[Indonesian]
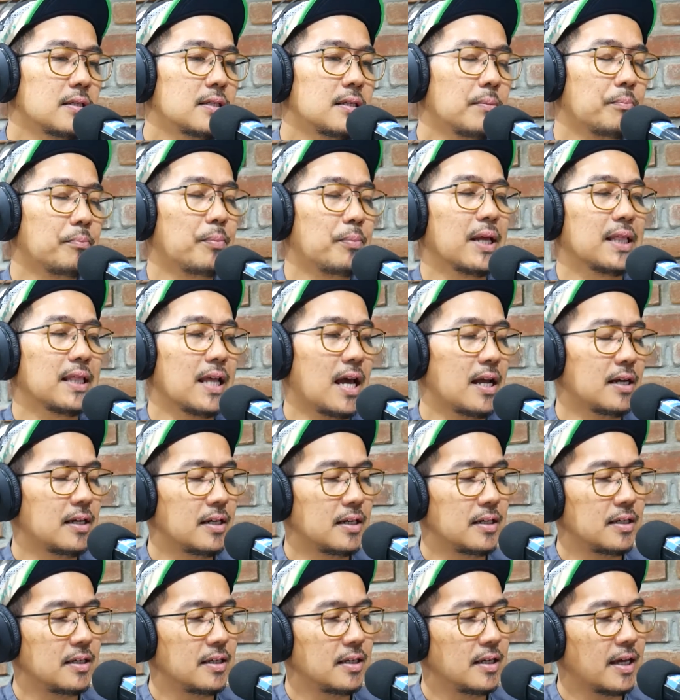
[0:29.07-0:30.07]
sempat ada
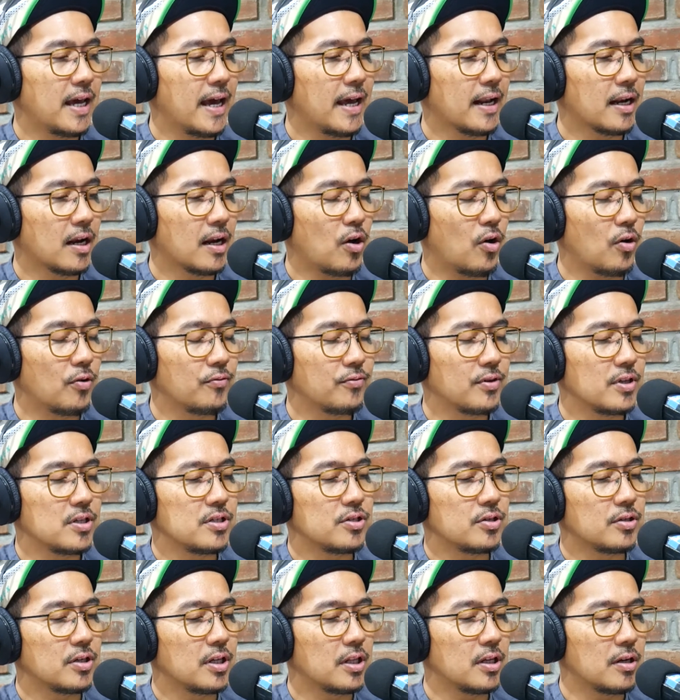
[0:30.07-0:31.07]
di era
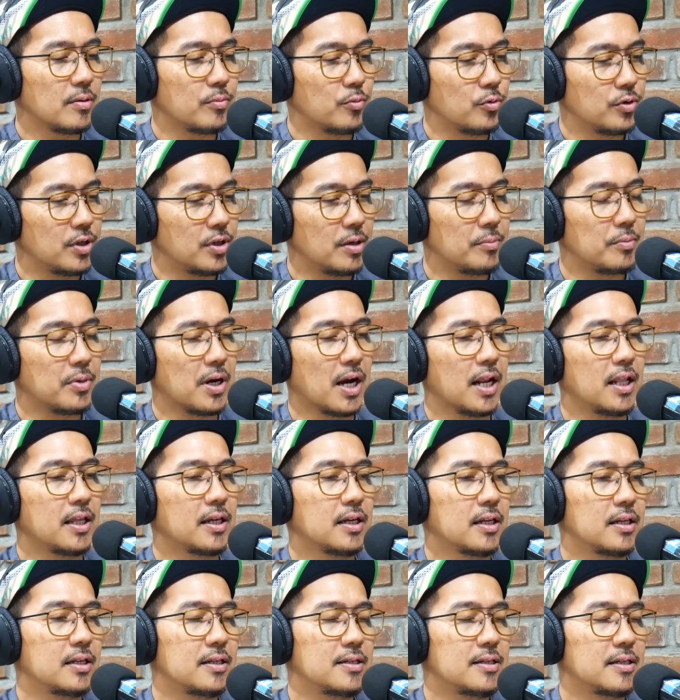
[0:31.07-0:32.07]
konvensional kemudian beralih
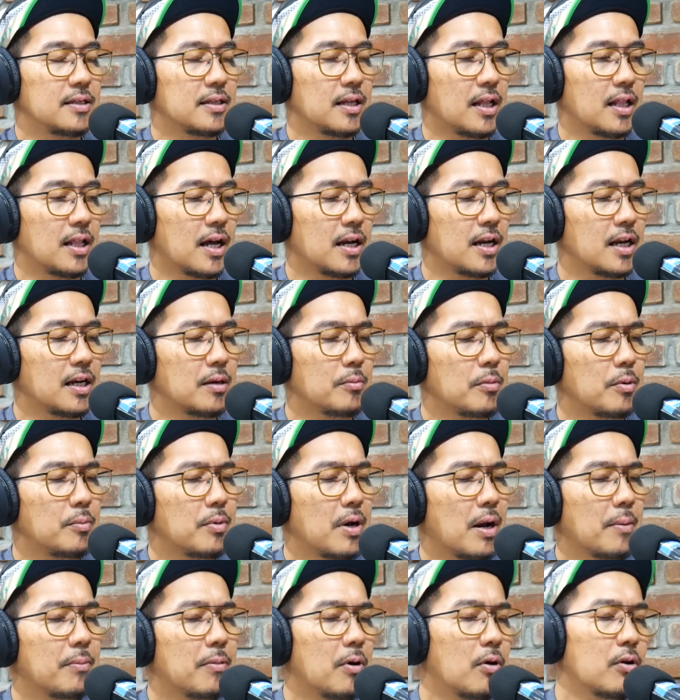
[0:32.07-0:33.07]
ke digital karena ada
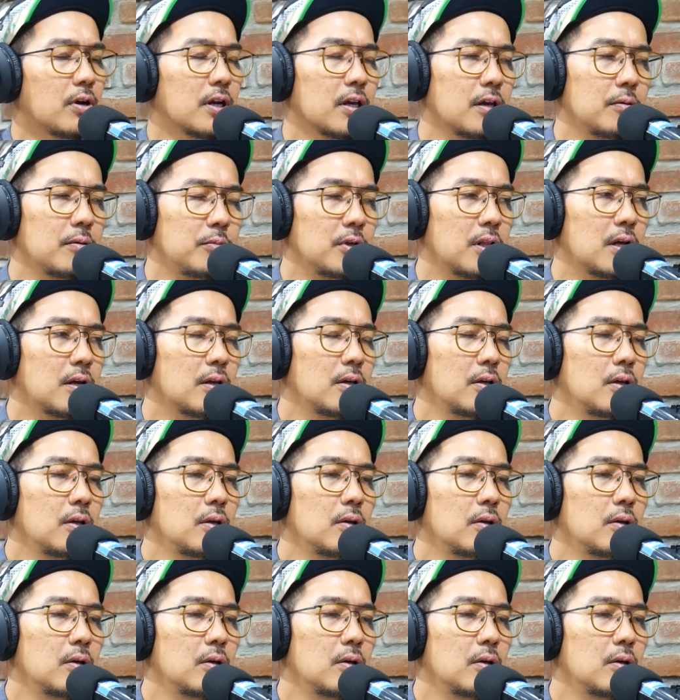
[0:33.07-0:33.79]
beberapa orang yang bilang